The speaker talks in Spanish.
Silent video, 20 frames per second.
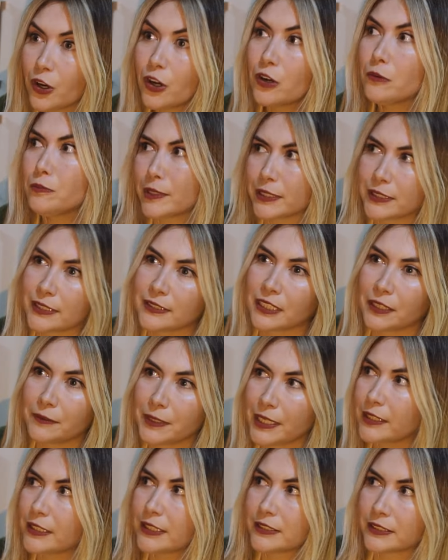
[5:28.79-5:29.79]
no, pues está
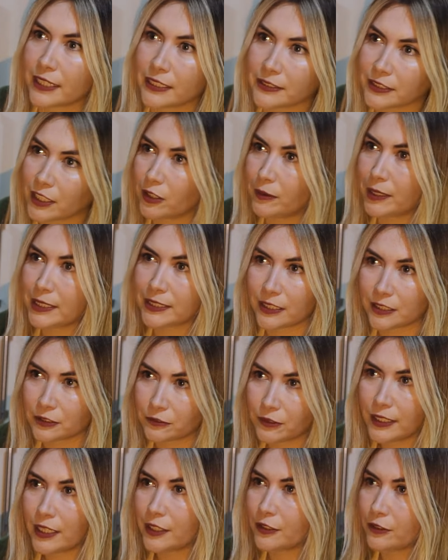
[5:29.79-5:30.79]
bien, descansa, no vayas a la
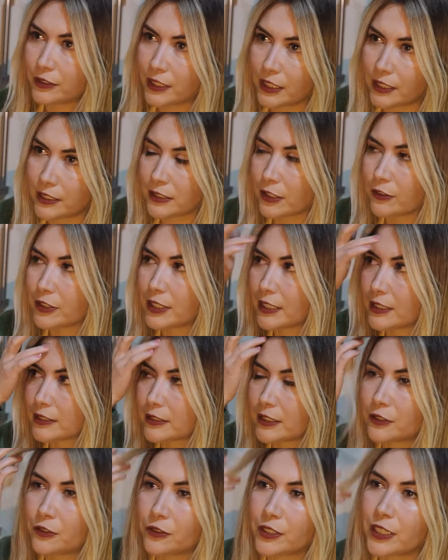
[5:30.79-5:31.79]
escuela, no tienes que ahorita que
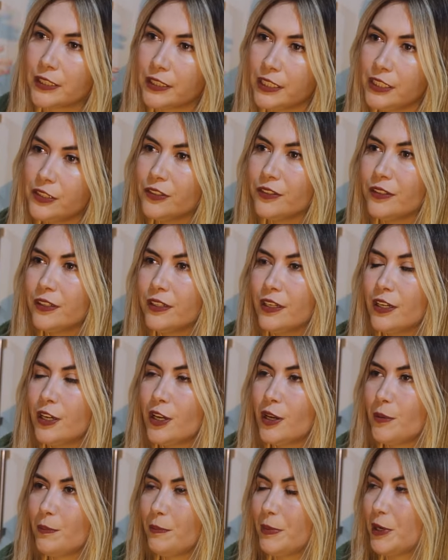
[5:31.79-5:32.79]
estar con el niño.
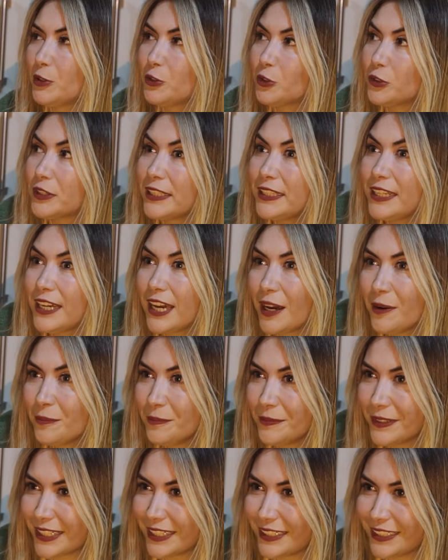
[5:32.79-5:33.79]
Pero yo tenía
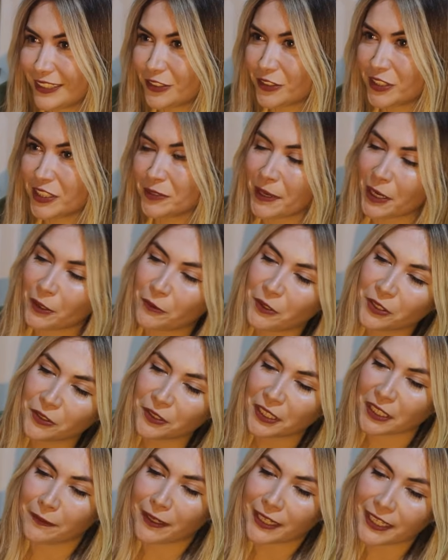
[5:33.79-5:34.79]
hambre. Entonces me
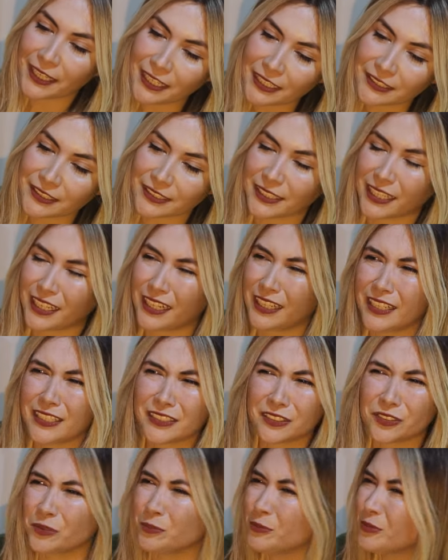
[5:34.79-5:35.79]
acuerdo que bajé las
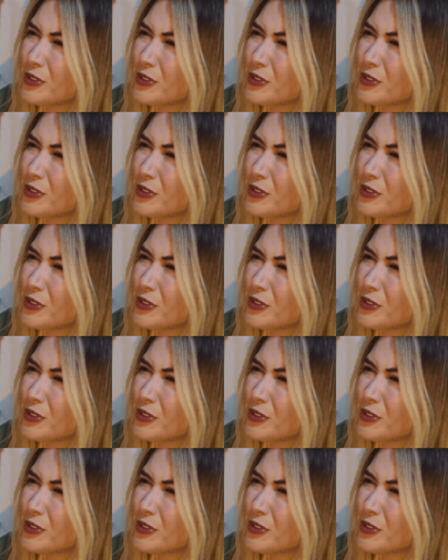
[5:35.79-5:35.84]
escaleras con